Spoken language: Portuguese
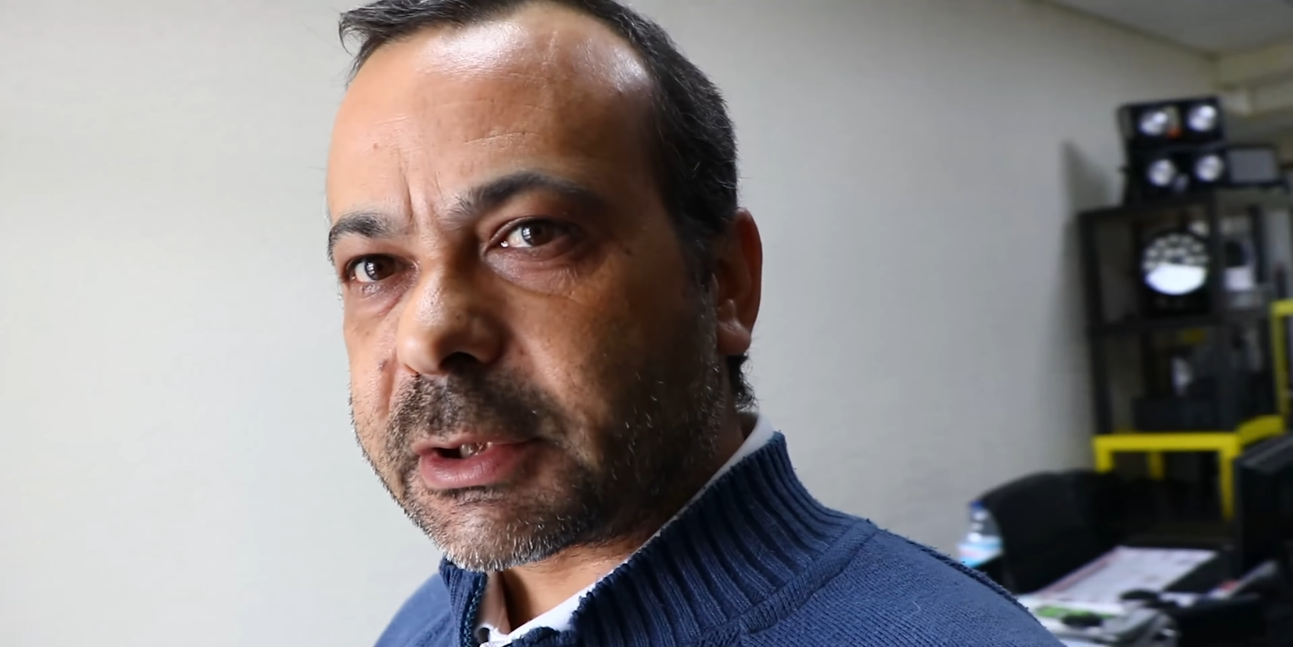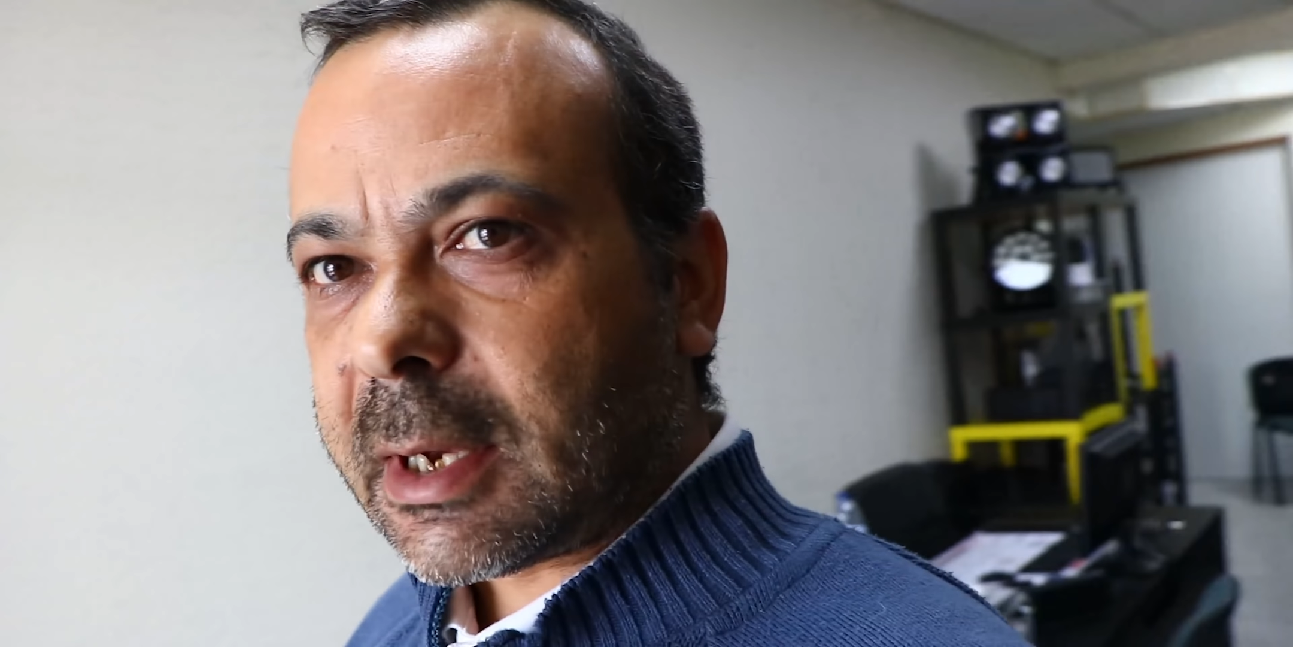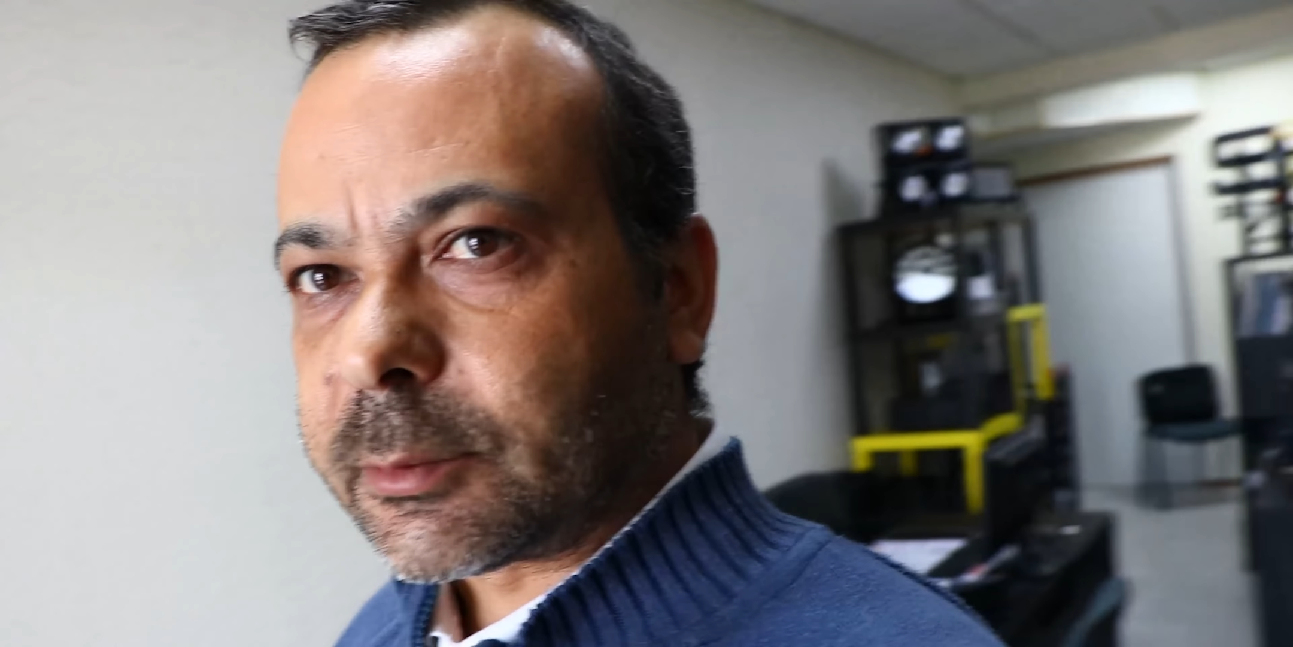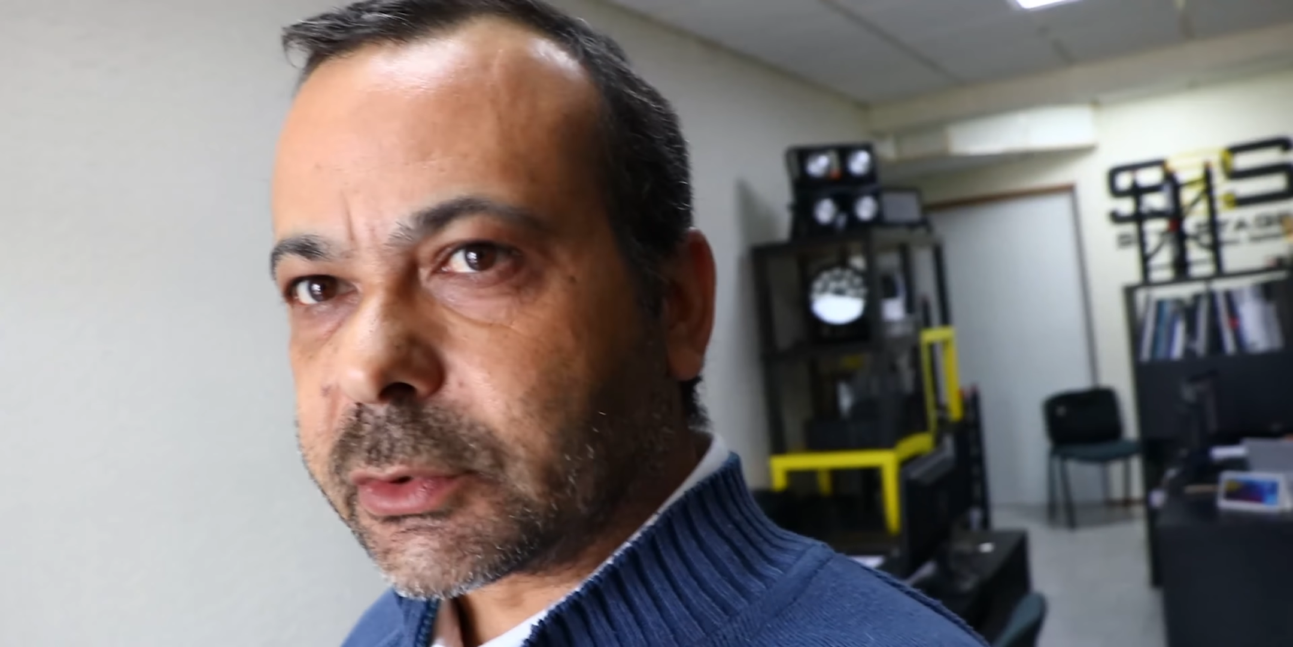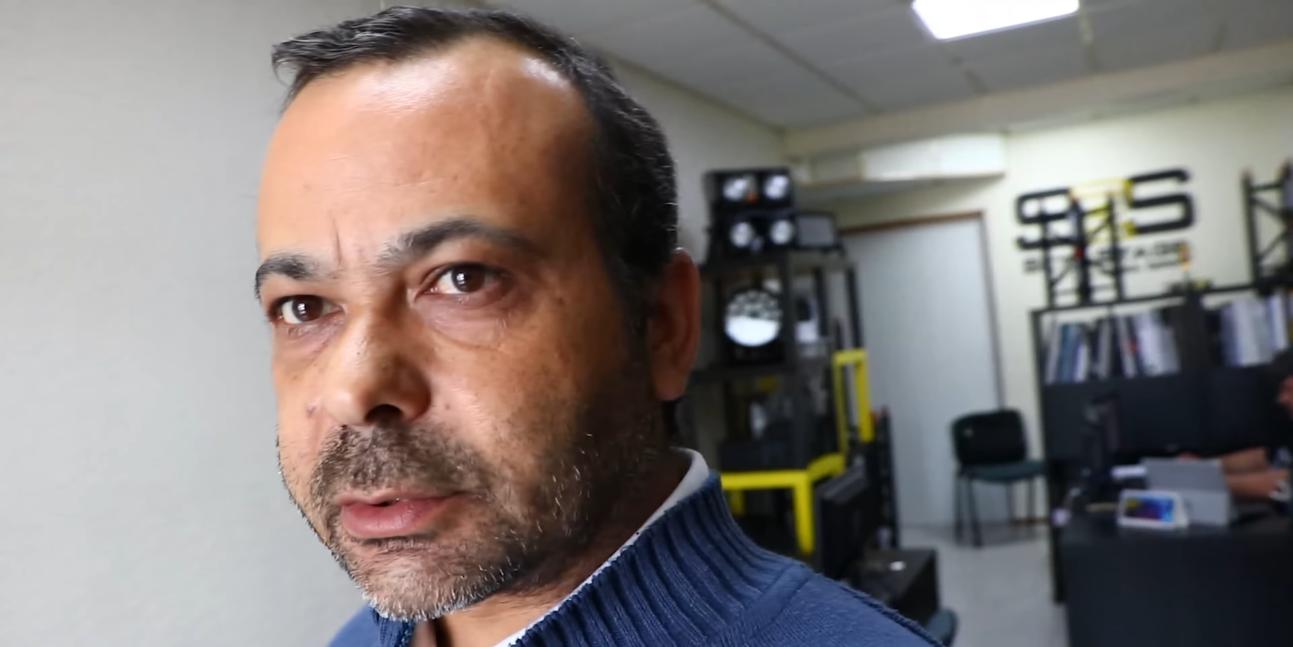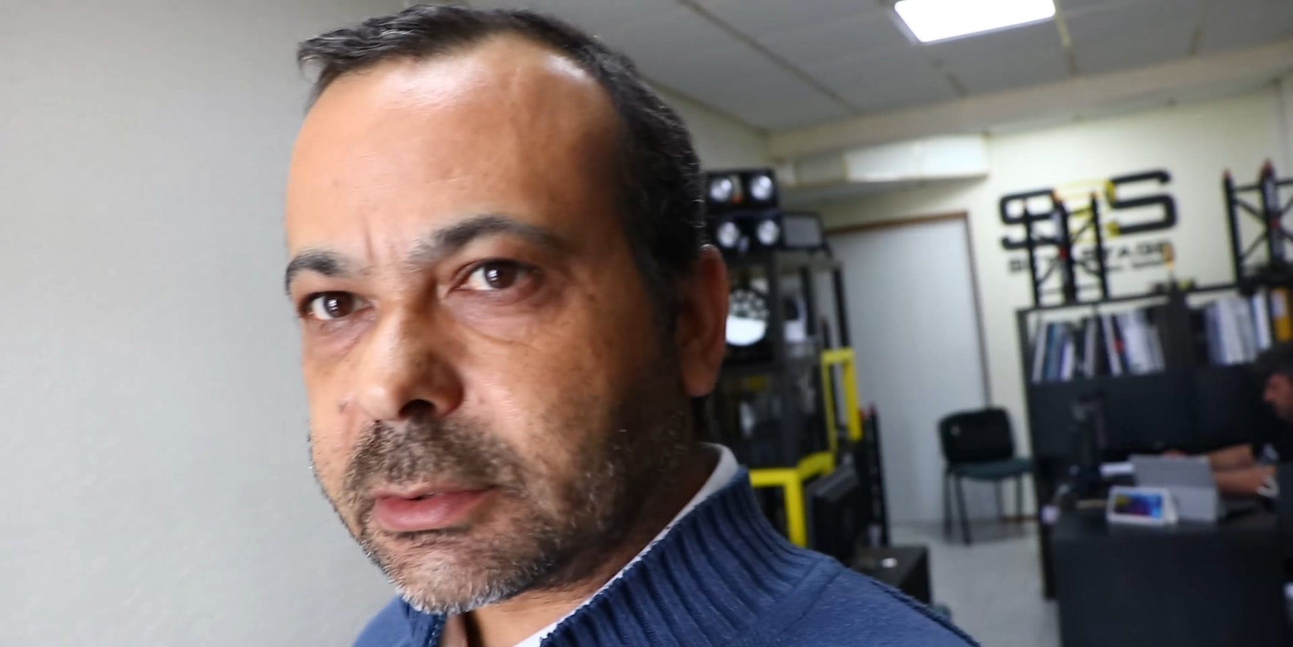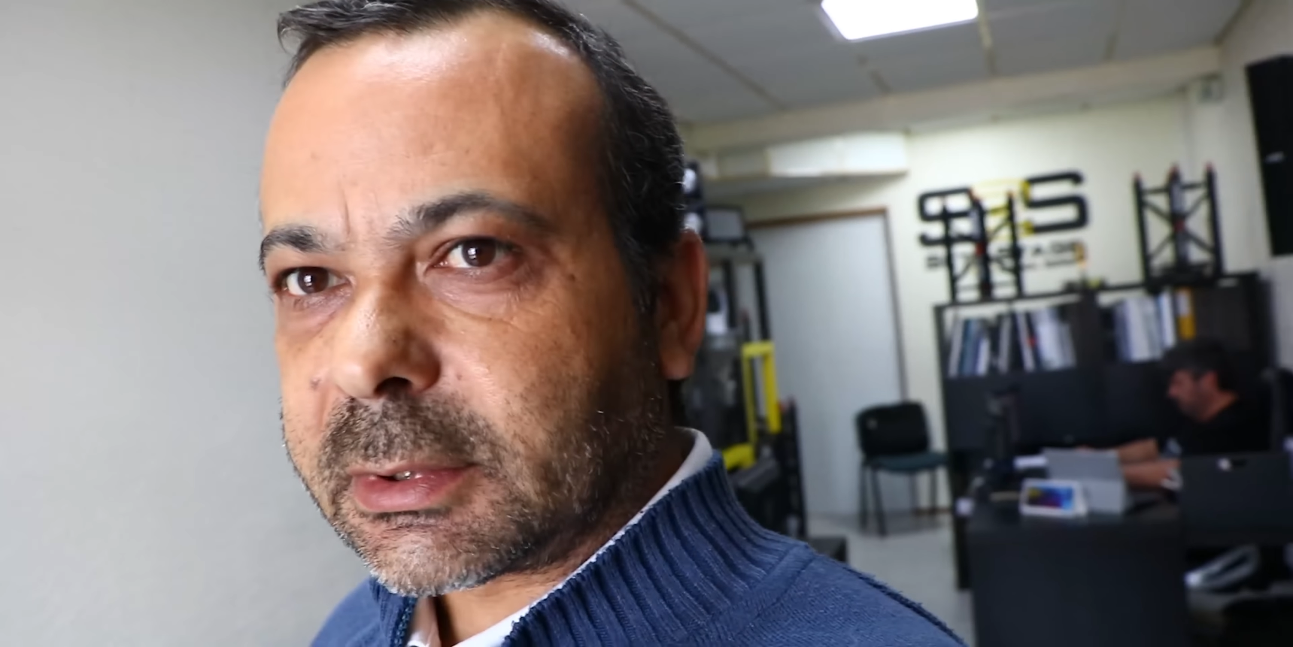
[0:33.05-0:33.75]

estamos